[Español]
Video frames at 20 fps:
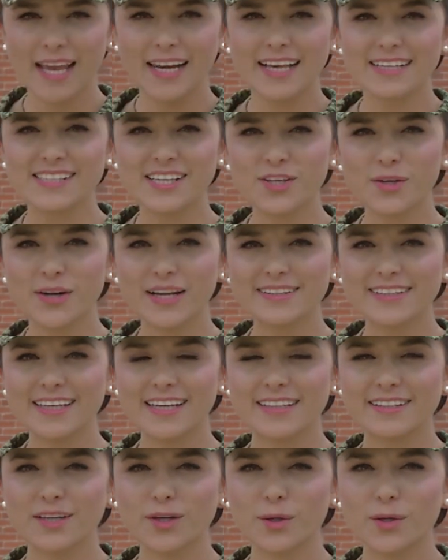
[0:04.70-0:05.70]
La señora
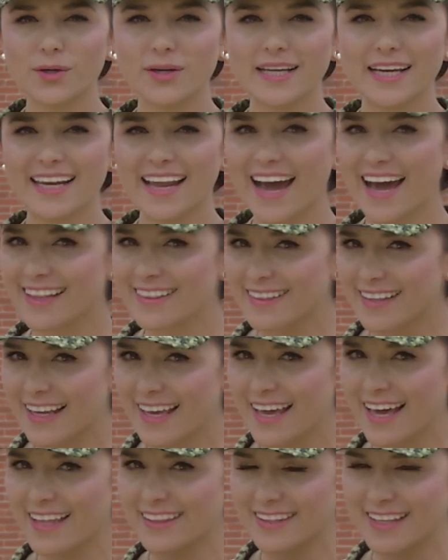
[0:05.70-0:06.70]
Teniente Coronel
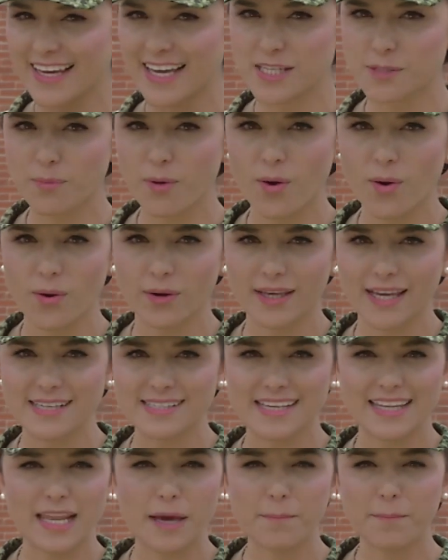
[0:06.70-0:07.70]
Andrea Díaz Borquez
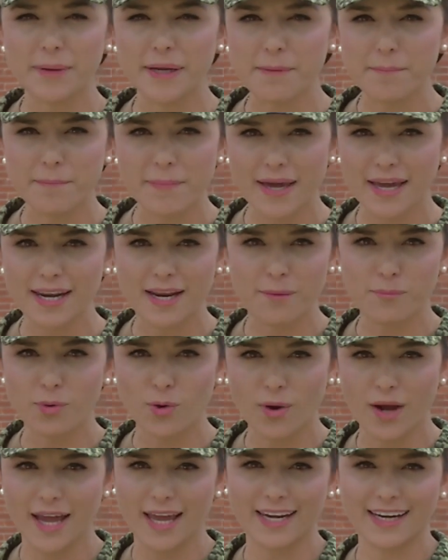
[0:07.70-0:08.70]
es la primera
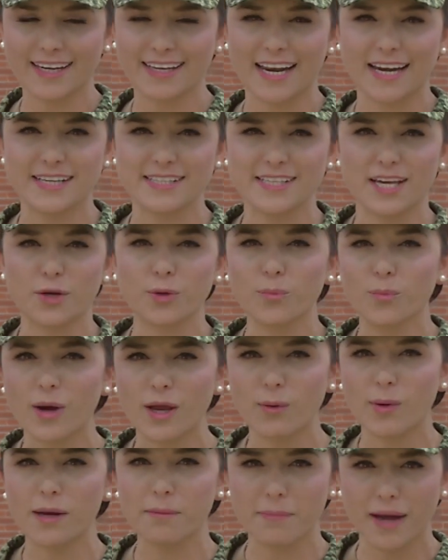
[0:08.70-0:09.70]
mujer en realizar un
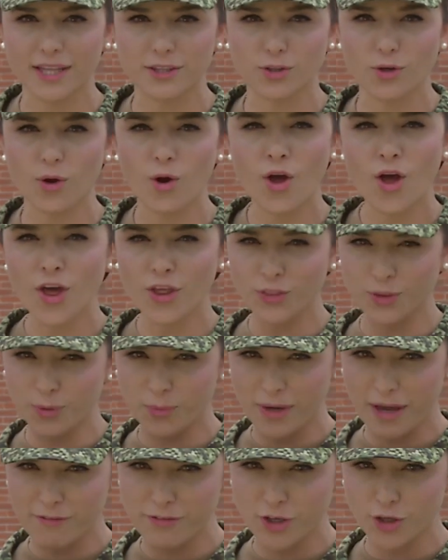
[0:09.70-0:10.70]
vuelo al mando de
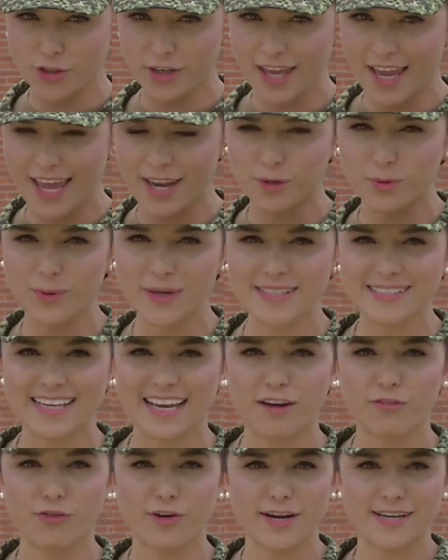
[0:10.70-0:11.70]
un avión Hércules de
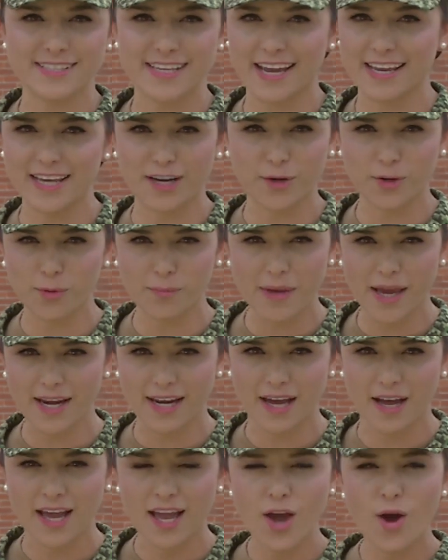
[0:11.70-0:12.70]
la Fuerza Aérea
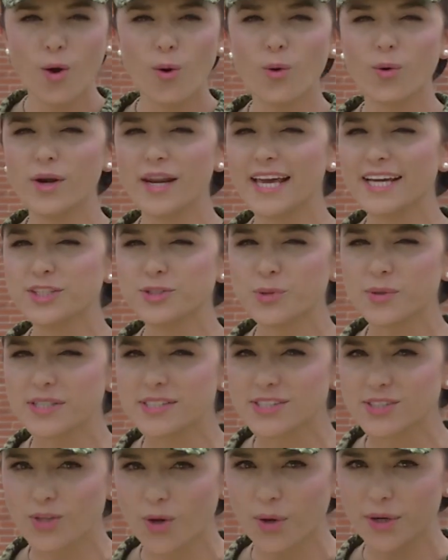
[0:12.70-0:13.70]
Colombiana, un hecho
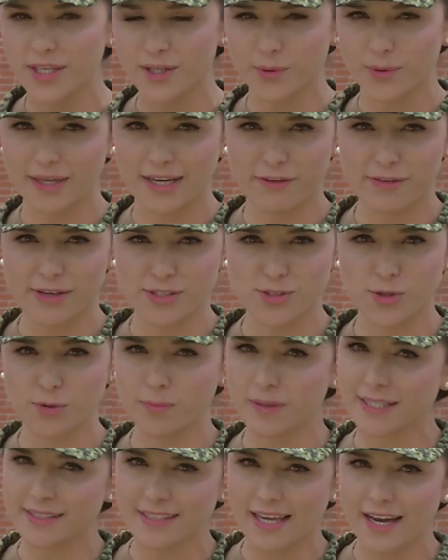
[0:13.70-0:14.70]
histórico en la aviación
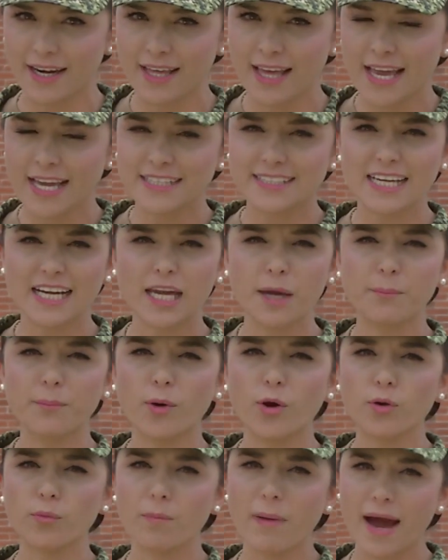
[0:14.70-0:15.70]
militar, ya que
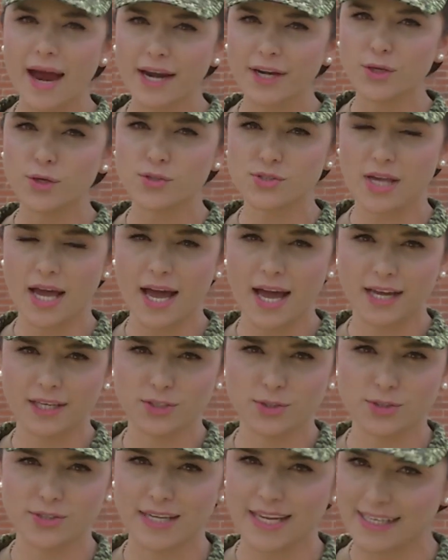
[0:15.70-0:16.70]
por varios
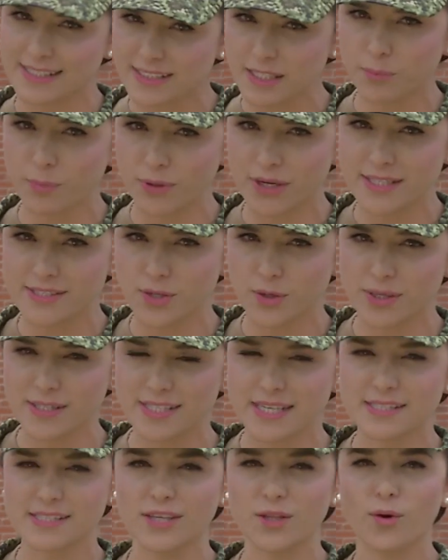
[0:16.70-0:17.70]
años las tripulaciones
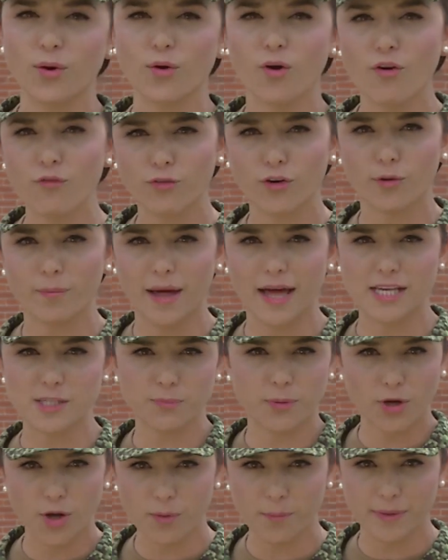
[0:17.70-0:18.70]
han sido conformadas
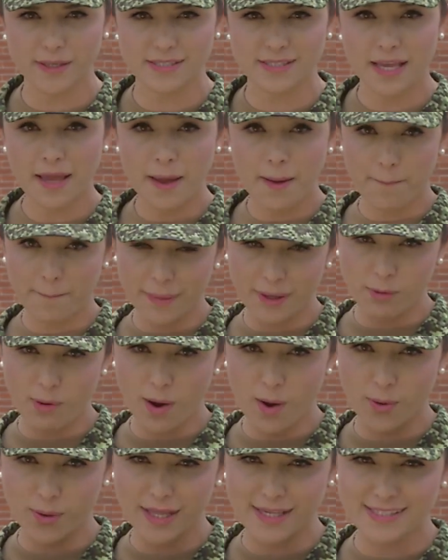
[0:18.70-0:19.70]
por hombres, pero
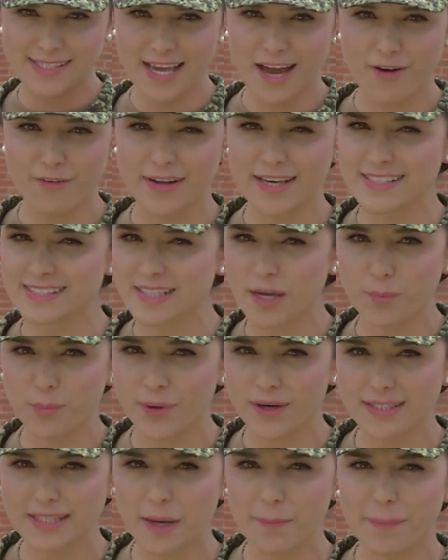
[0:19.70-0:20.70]
ahora se abre esta
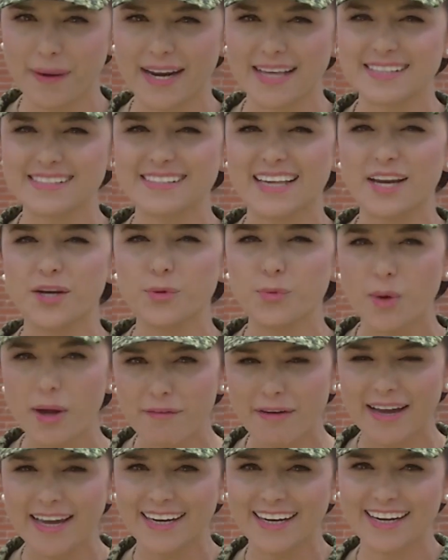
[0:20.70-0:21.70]
puerta para esta
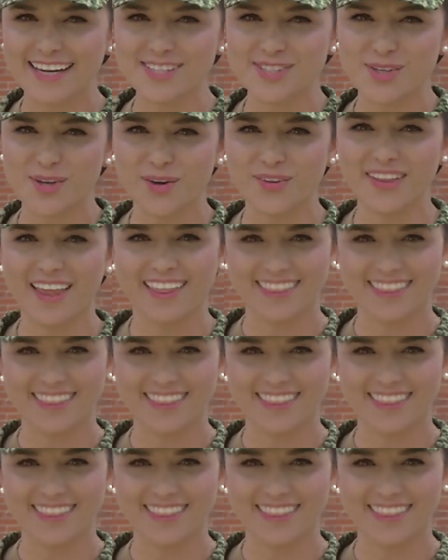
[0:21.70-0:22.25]
nueva generación